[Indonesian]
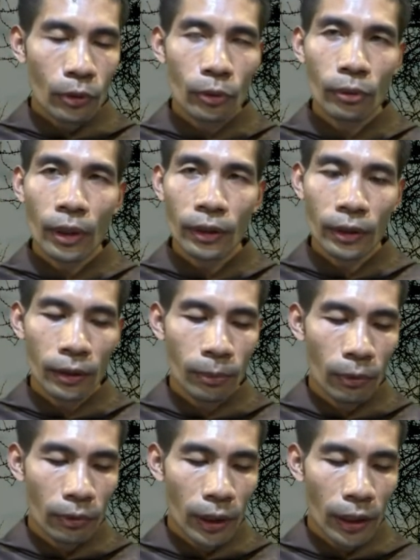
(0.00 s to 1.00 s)
suka
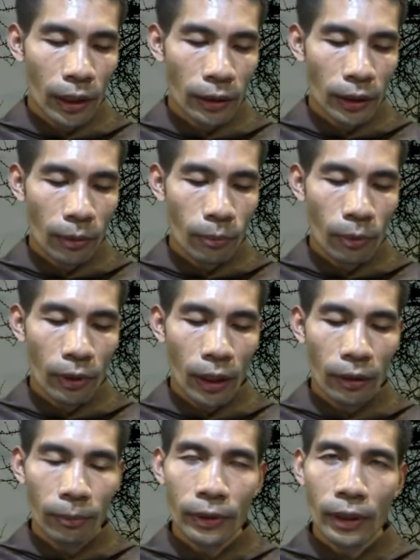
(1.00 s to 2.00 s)
sibuk dengan yang
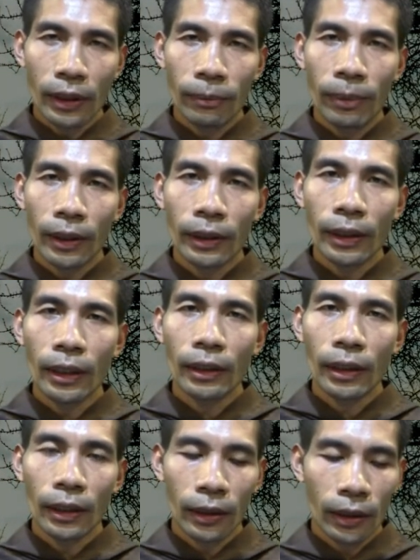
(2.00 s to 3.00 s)
bukan menjadi bagian
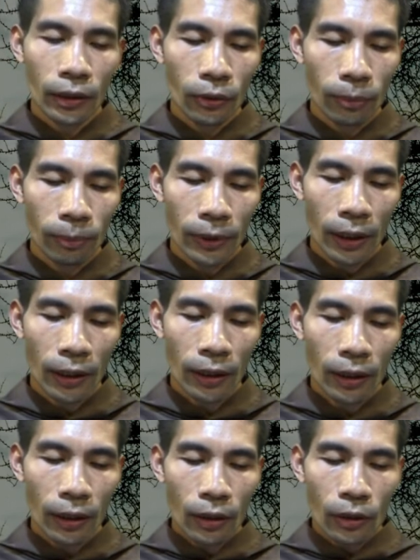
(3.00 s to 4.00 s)
dari hidupnya,
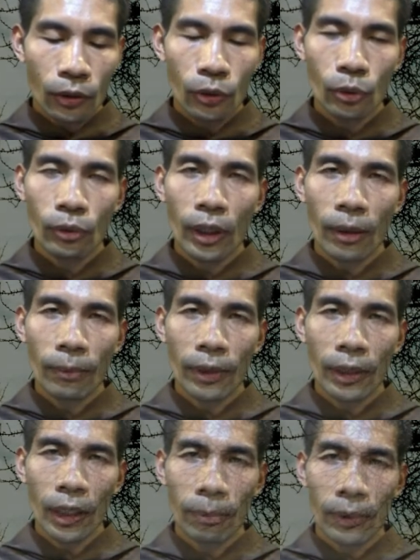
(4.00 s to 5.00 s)
juga
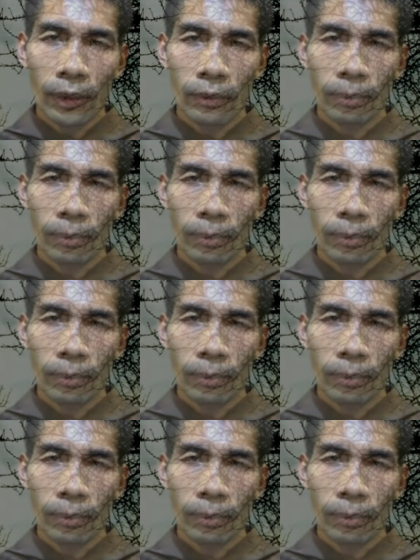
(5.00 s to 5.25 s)
mendapat